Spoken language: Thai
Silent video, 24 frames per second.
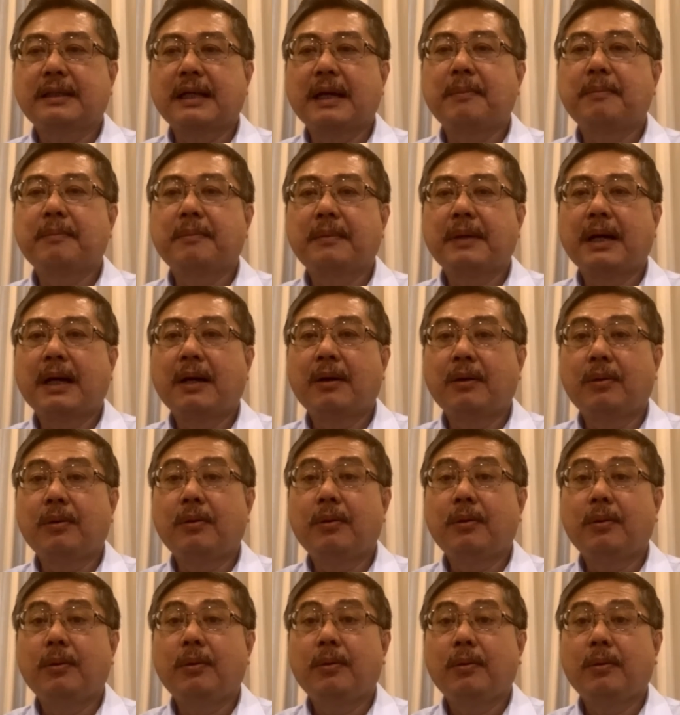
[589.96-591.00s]
นำเอา
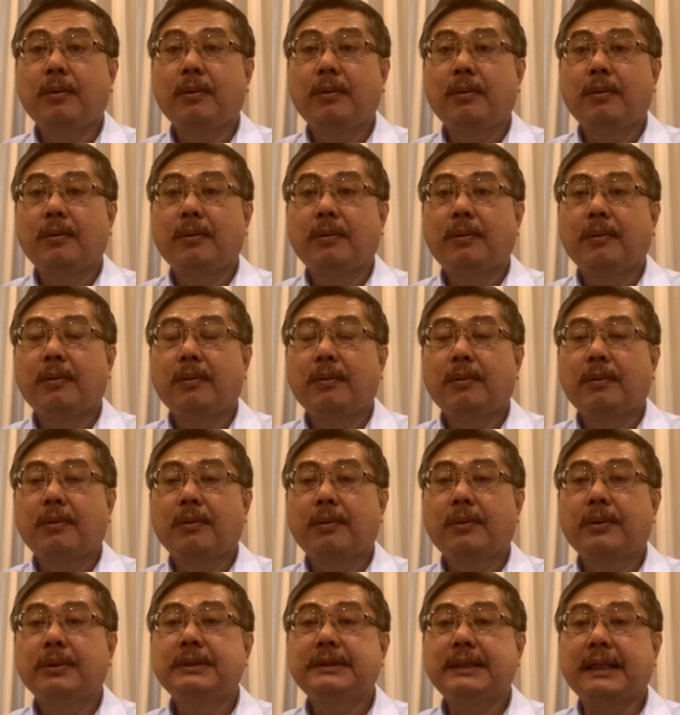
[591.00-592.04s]

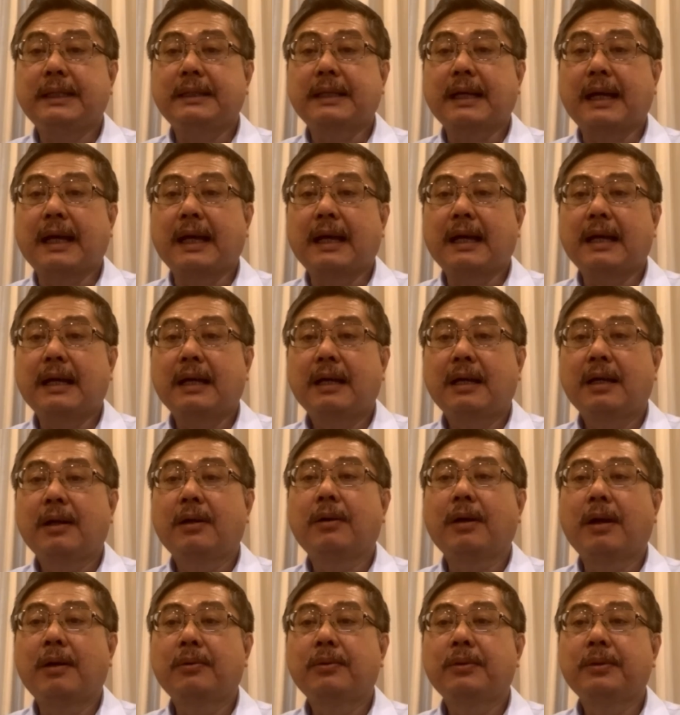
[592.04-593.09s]
คุณเศรษฐาเอา
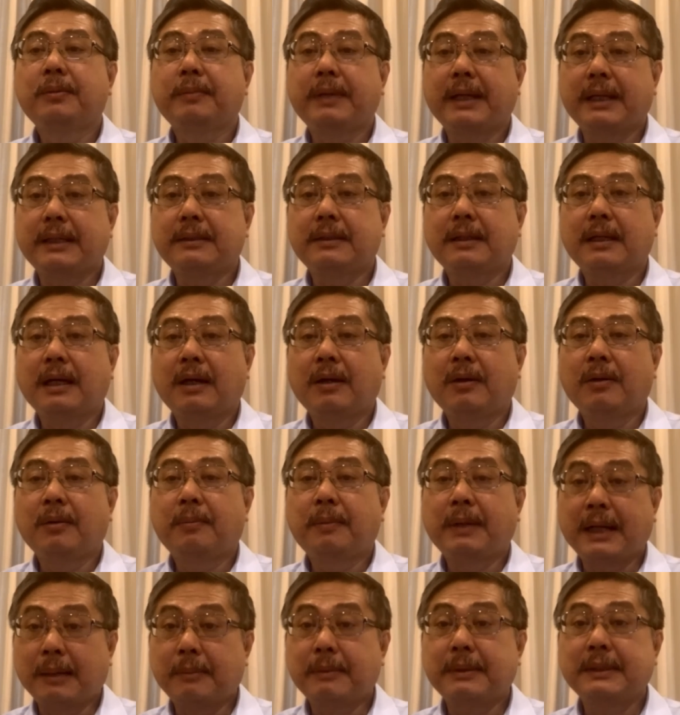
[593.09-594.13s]
เอาคุณไปเอา
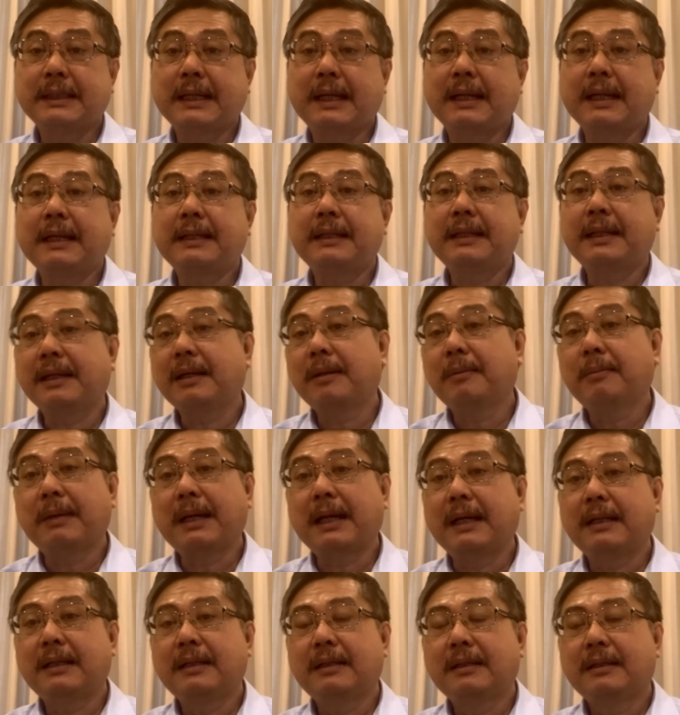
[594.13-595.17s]
พลังประชารัฐเนี่ยเข้า
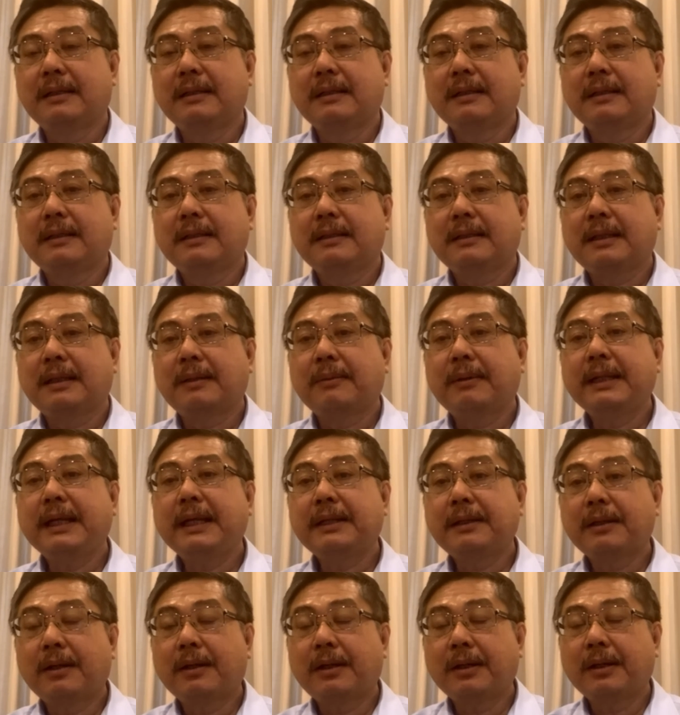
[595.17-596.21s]
มาแต่ว่าแน่
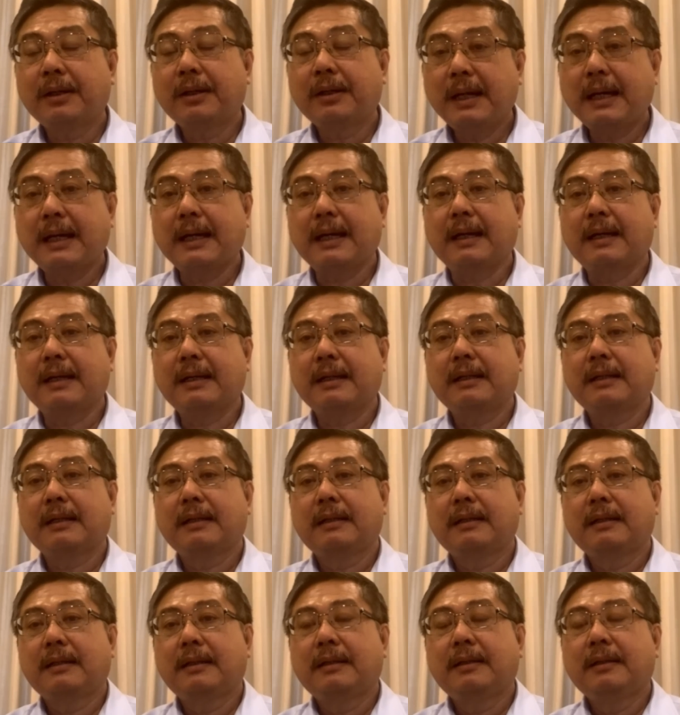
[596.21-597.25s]
นอนว่า
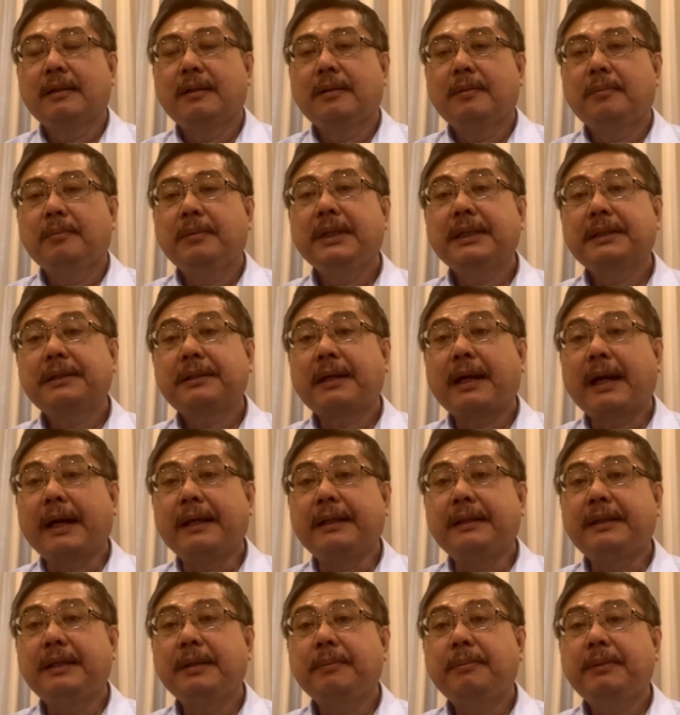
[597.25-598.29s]
เมื่อไหร่
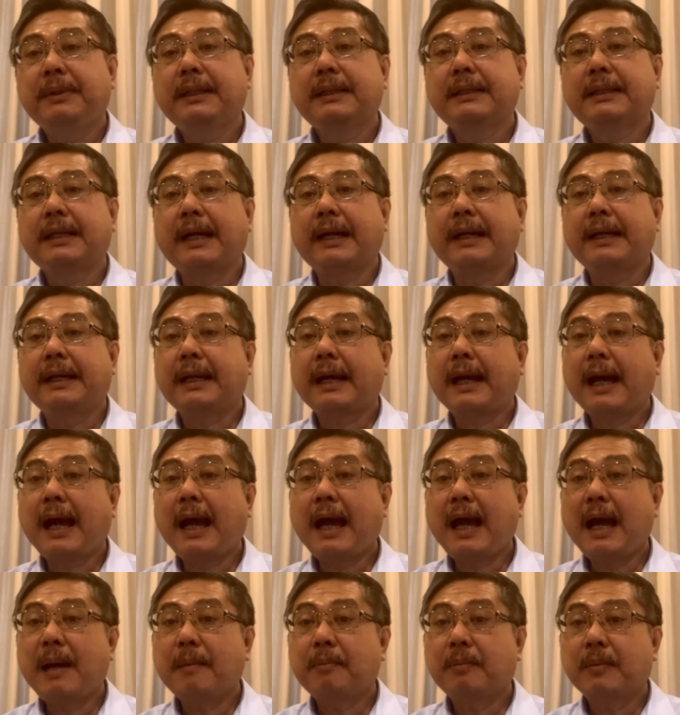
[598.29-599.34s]
ที่เพื่อไทย
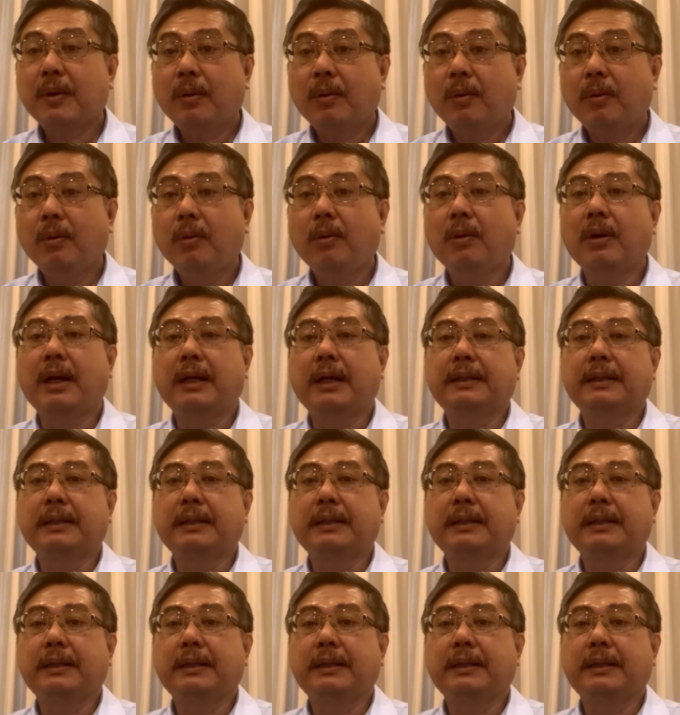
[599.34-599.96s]
ข้ามขั้ว